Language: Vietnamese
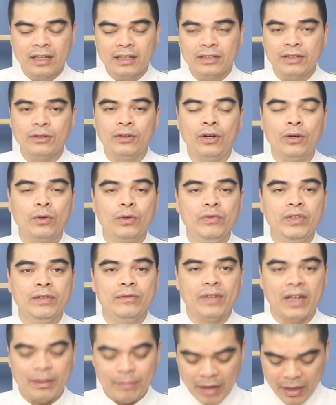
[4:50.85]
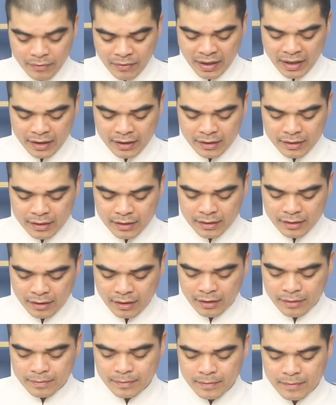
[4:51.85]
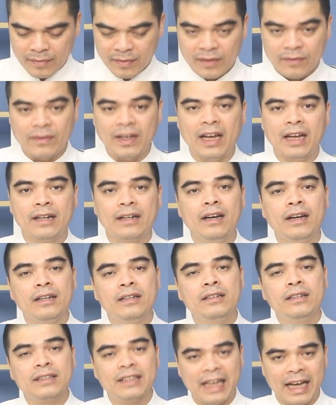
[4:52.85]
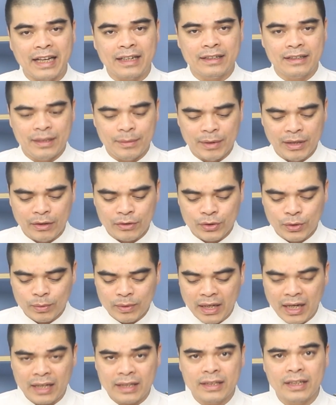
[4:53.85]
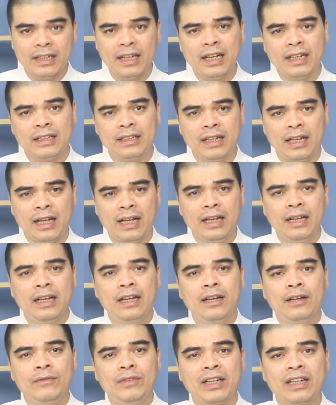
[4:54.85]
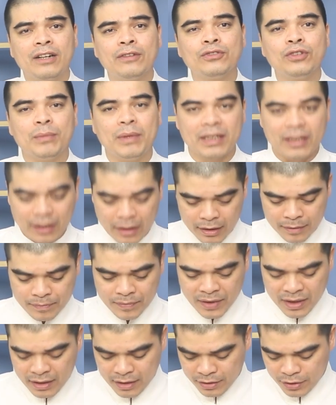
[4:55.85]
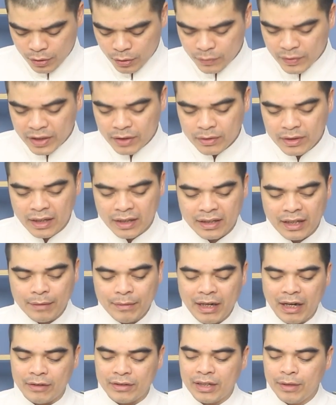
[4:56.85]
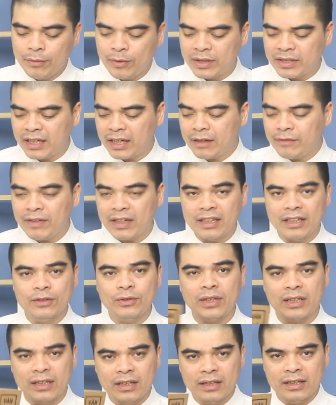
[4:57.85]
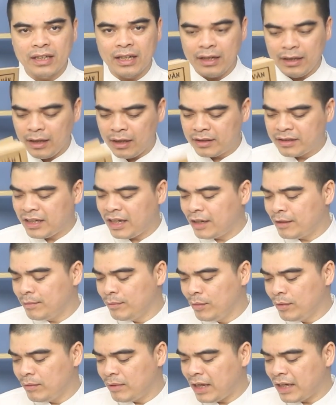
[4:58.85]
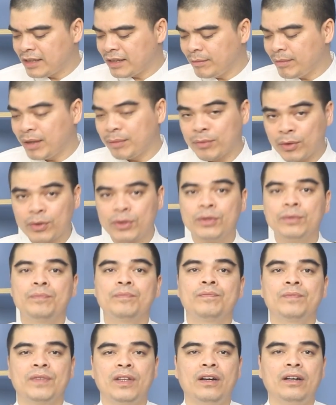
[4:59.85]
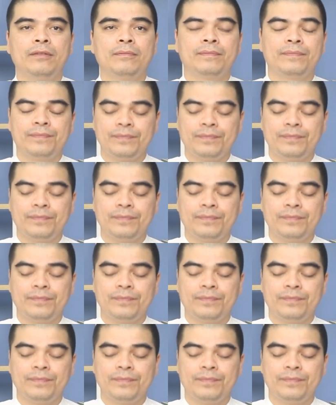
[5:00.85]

Sau đó quý vị vái 3 vái đó, và đợi hương tàn thì bắt đầu chúng ta tiến hành là việc lau dọn bàn thờ. Thì quý vị có thể tham khảo thêm quyển sách Văn Khấn Tuần Thư nhé, ở trang 201 đó.